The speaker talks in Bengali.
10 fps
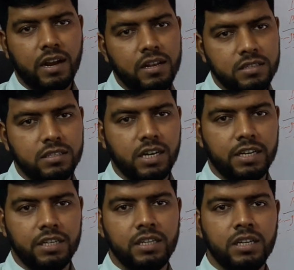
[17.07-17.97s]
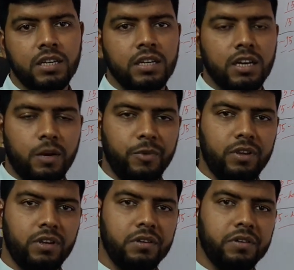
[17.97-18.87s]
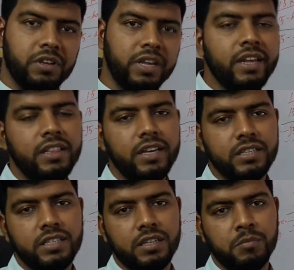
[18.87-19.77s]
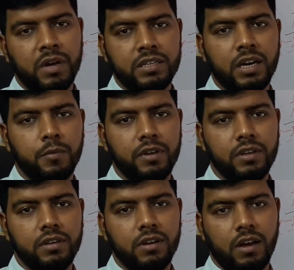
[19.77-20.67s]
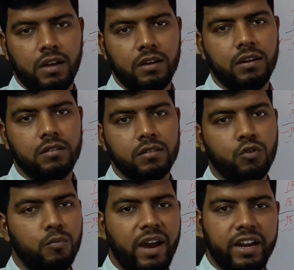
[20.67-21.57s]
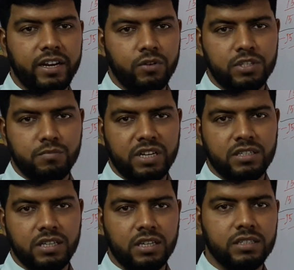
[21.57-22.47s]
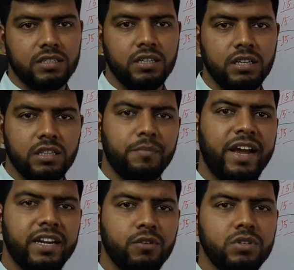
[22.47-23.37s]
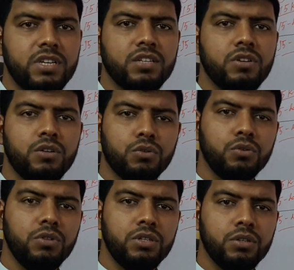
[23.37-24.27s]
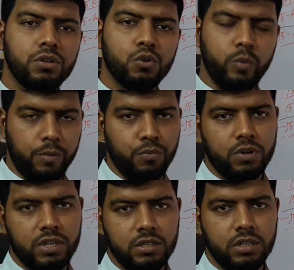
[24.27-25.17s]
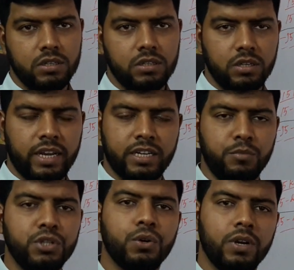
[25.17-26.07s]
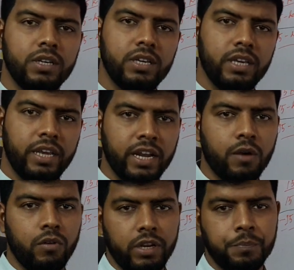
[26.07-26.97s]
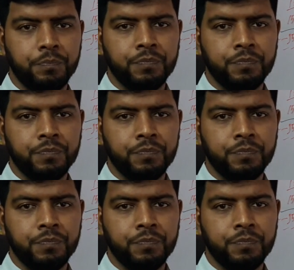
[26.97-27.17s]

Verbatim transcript: কাজ জানি আমি গিক দিয়েছি বাট আমি কোনো বায়ের রিকোয়েস্ট পাচ্ছি না তো বায়ের রিকোয়েস্ট আসলে নতুনদের জন্য খুব ইম্পর্ট্যান্ট একটি বিষয় এ কারণেই